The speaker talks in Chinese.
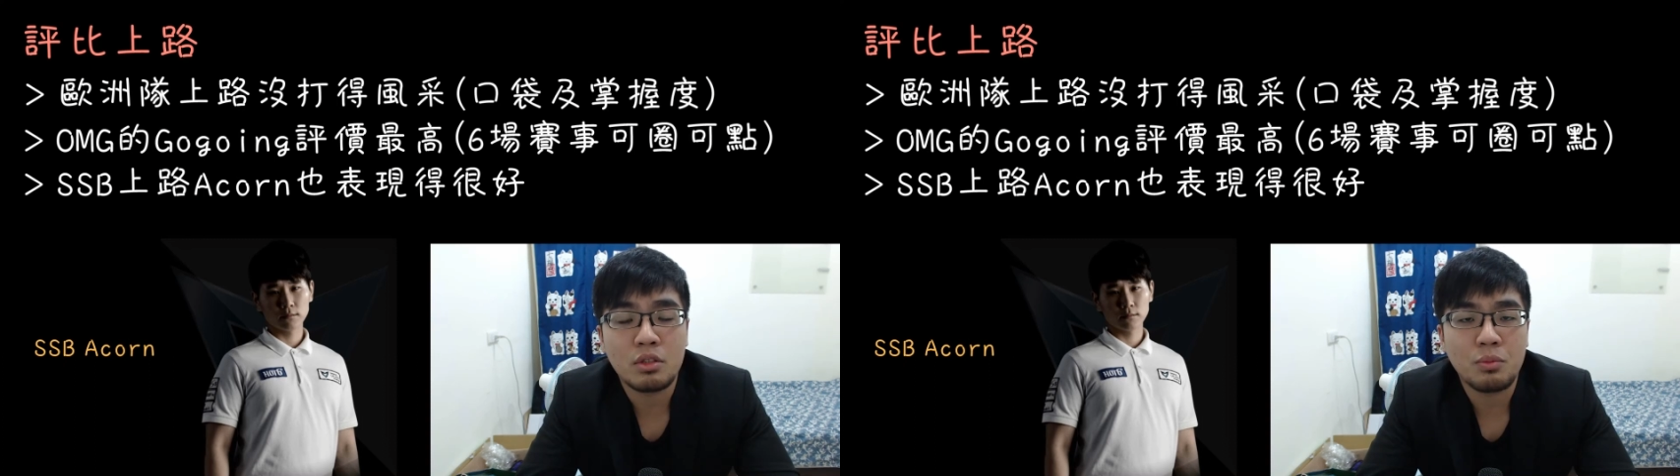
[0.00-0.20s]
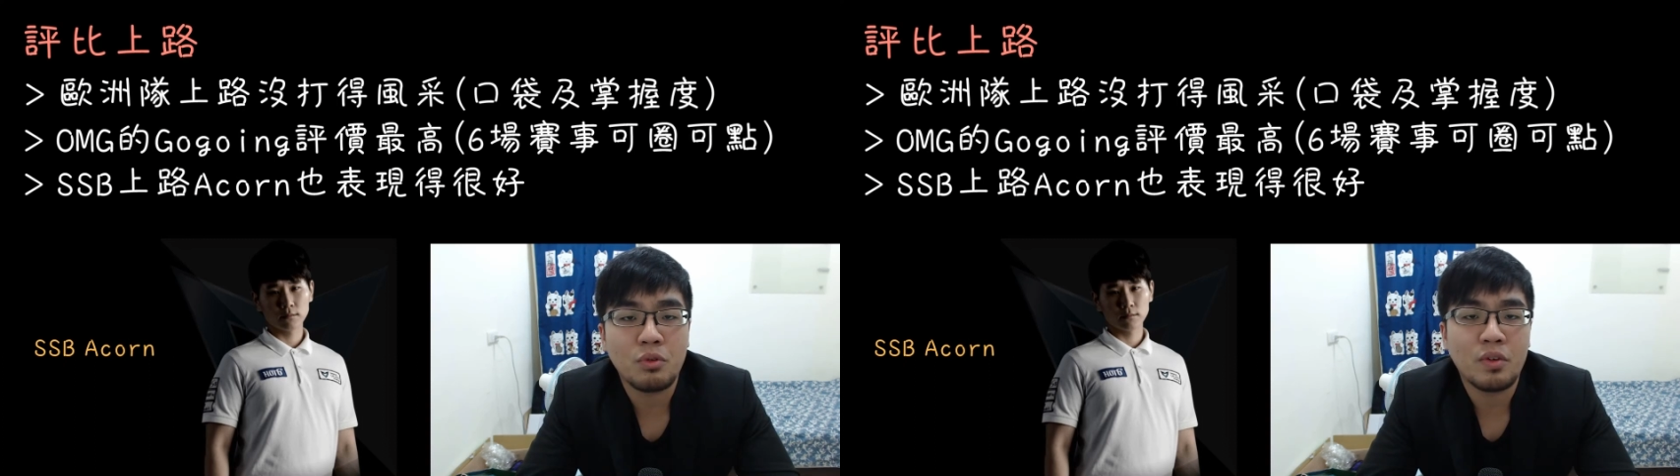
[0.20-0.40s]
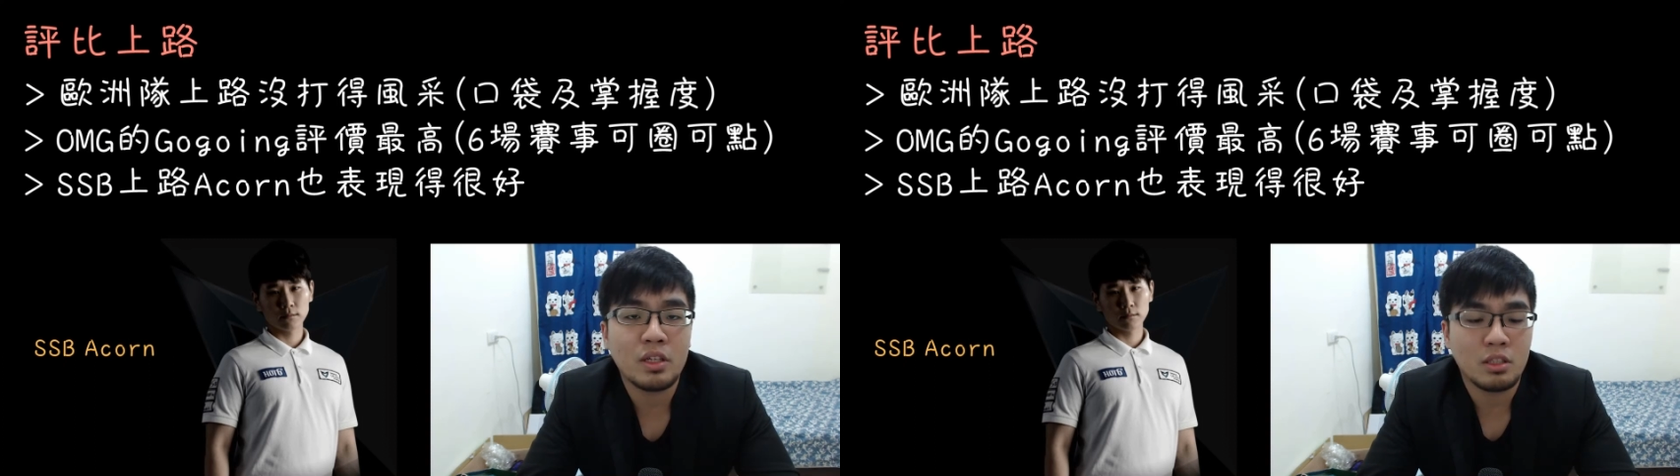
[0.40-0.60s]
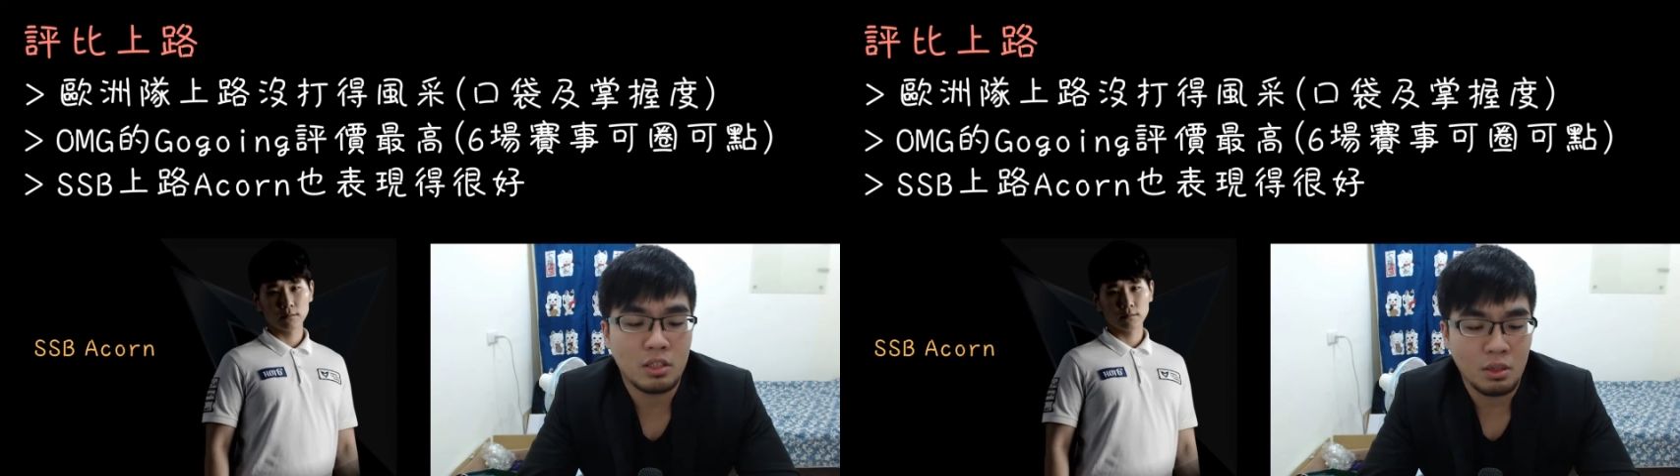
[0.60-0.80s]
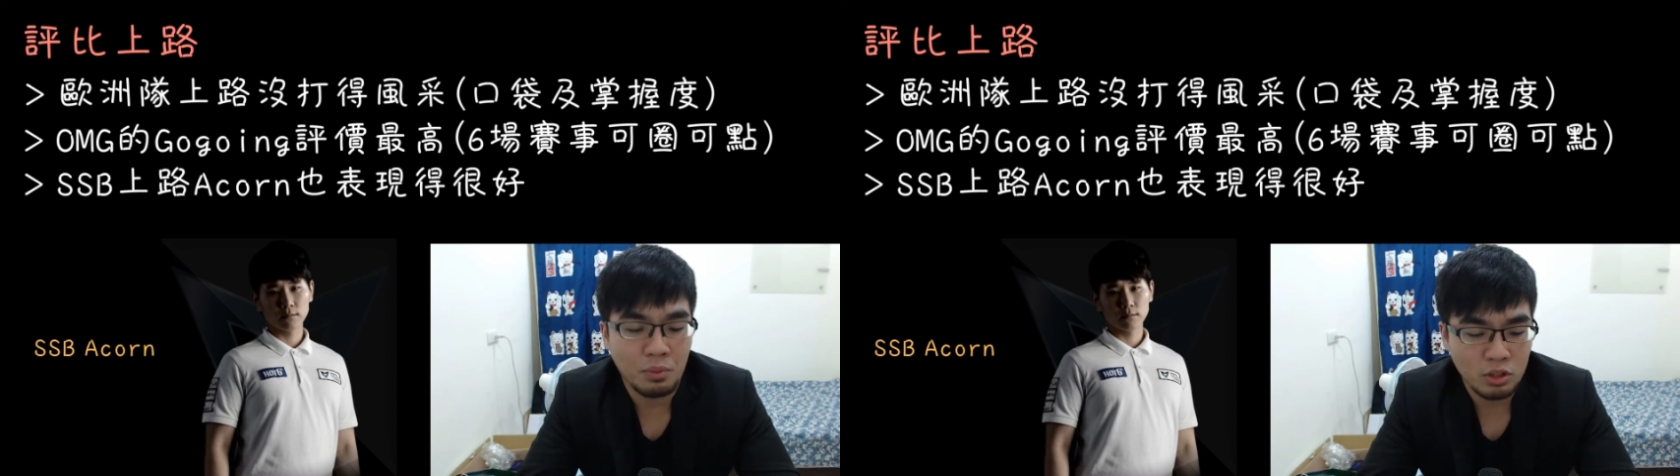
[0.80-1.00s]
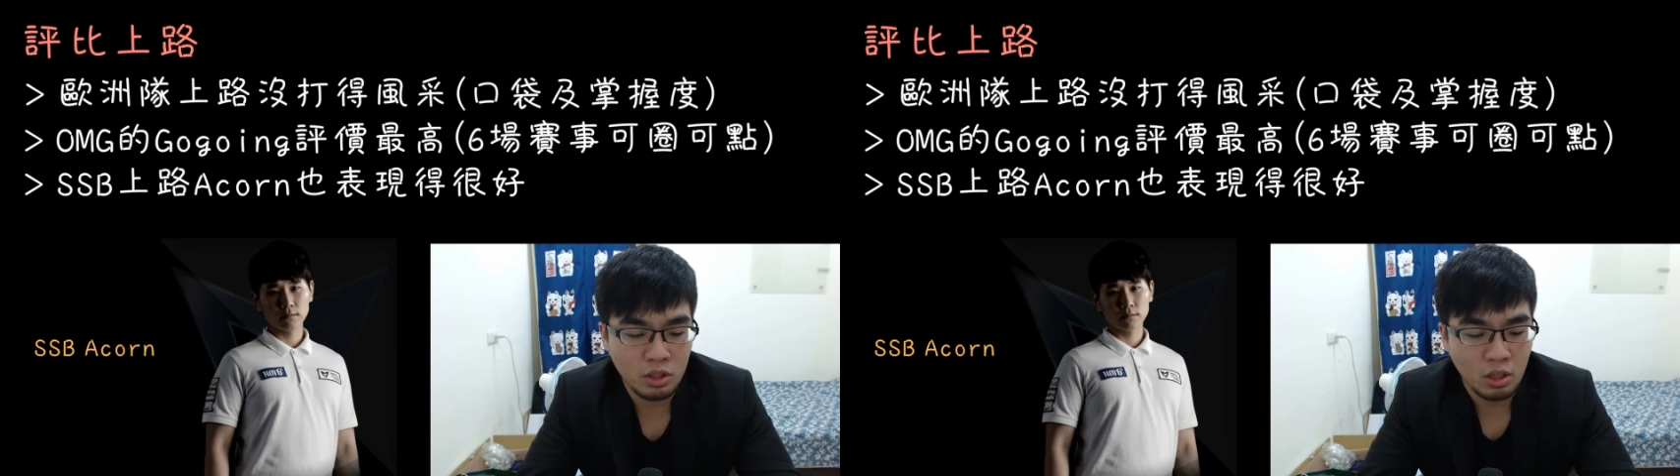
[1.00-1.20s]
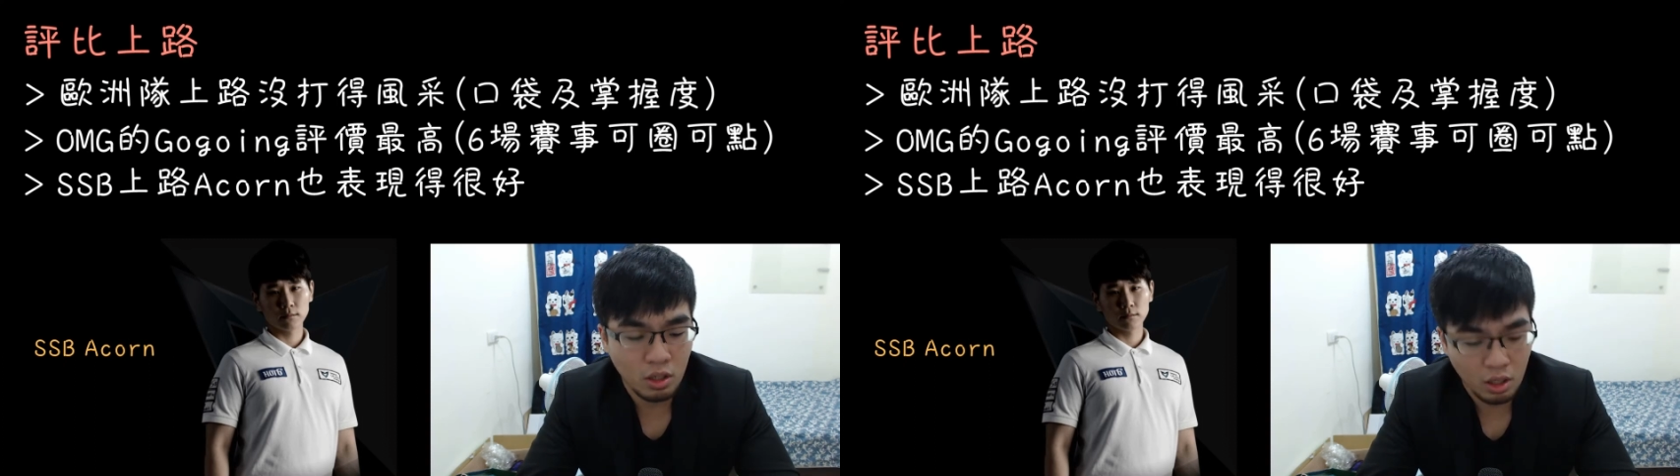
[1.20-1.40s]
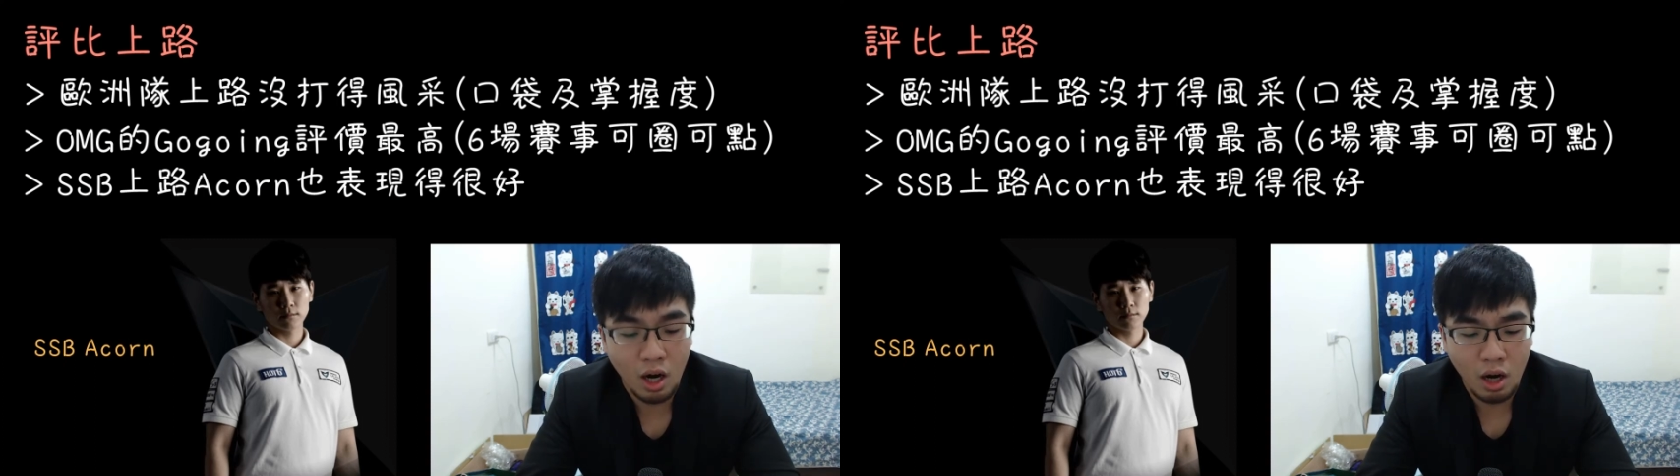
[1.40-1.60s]
的部分，其实也表现的
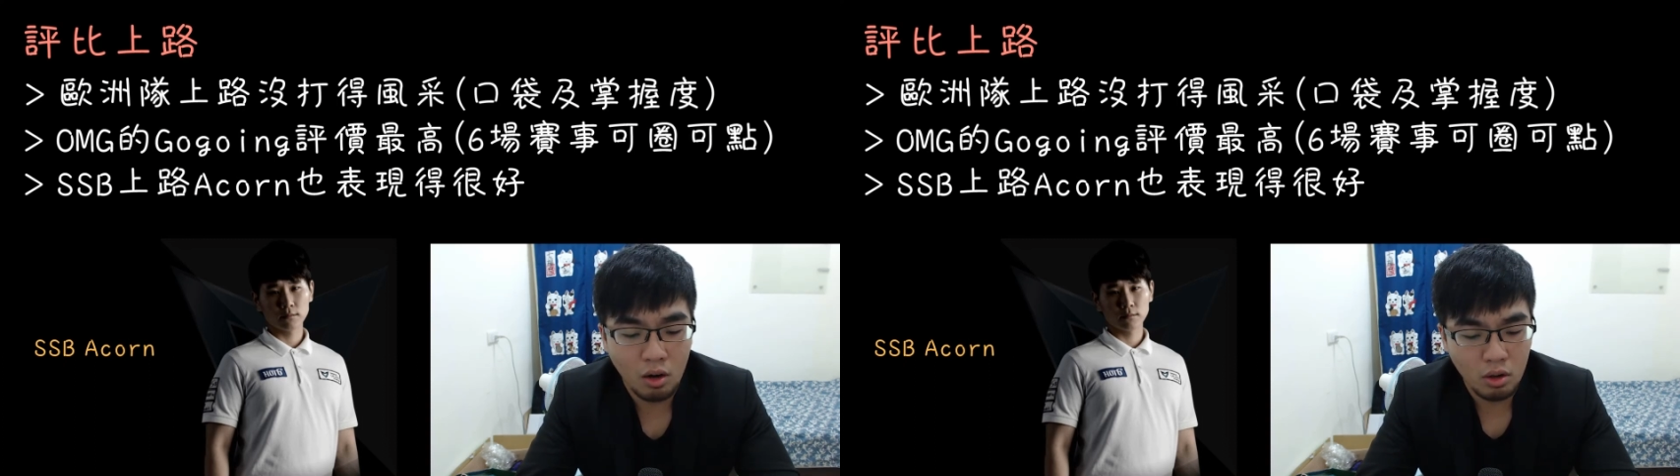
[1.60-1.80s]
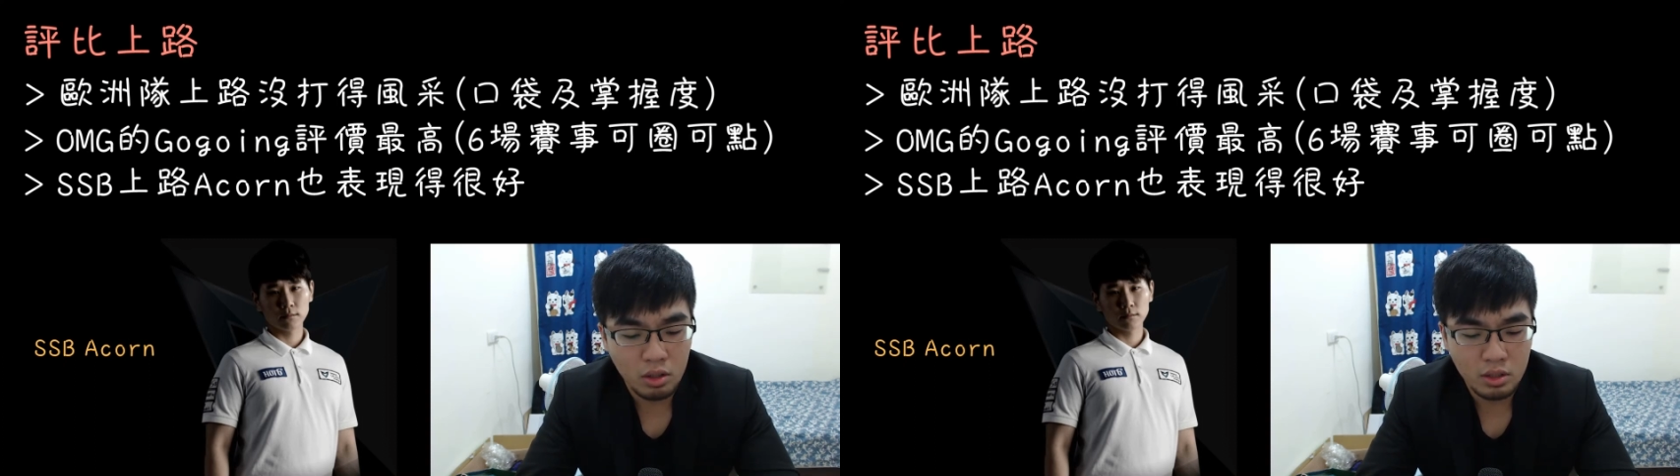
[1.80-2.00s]
很好哦。